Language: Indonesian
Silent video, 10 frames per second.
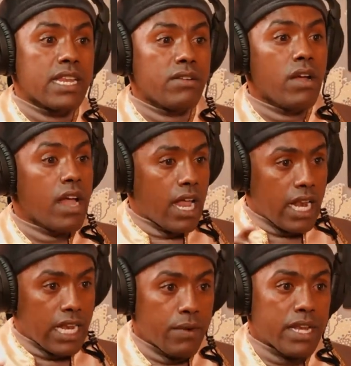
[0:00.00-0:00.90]
itu
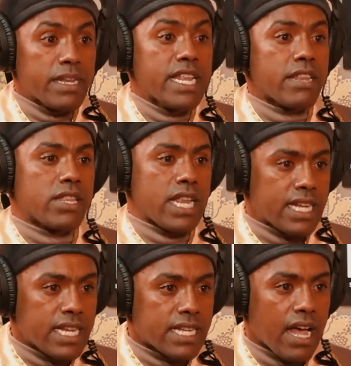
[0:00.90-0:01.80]
lewat media sosial
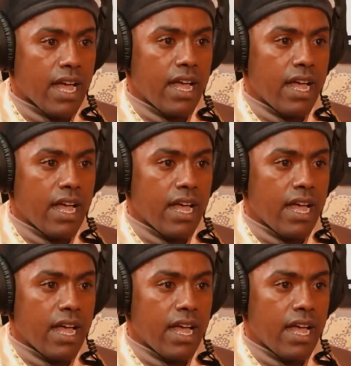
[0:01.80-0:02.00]
kita